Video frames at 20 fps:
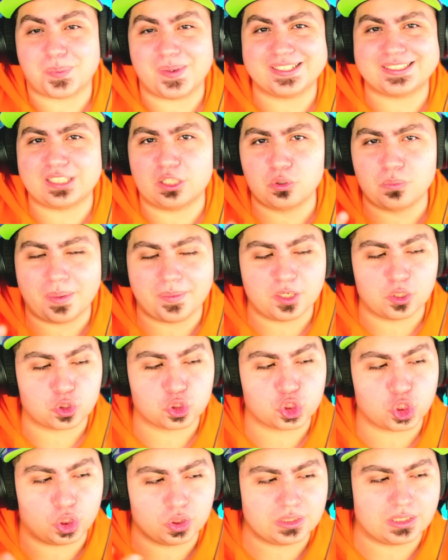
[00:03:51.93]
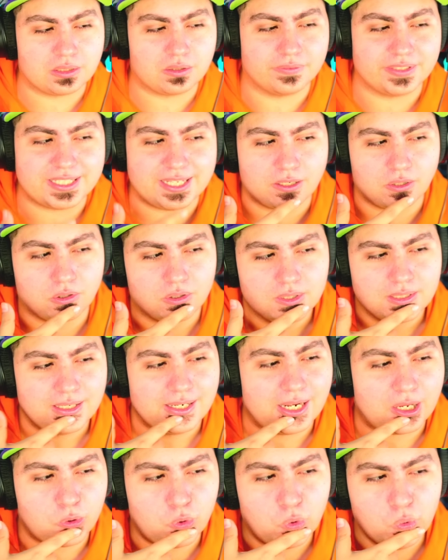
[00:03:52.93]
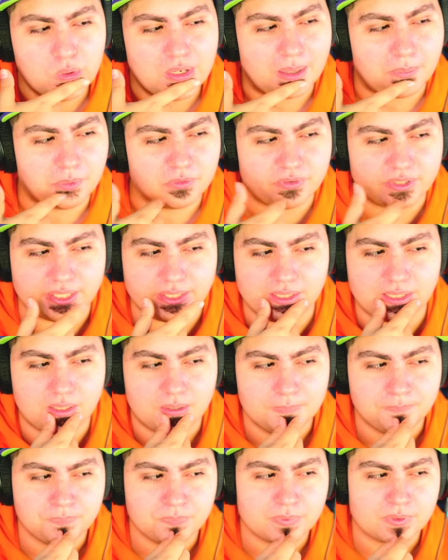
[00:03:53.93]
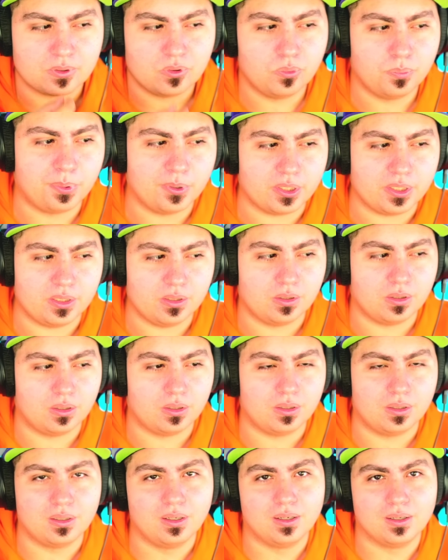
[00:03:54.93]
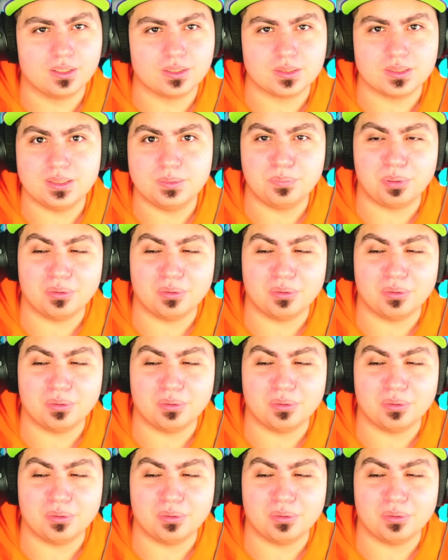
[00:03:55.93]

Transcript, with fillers: aspettano, ma lo sognano, vedi, hanno la culla poverina un pochino eh,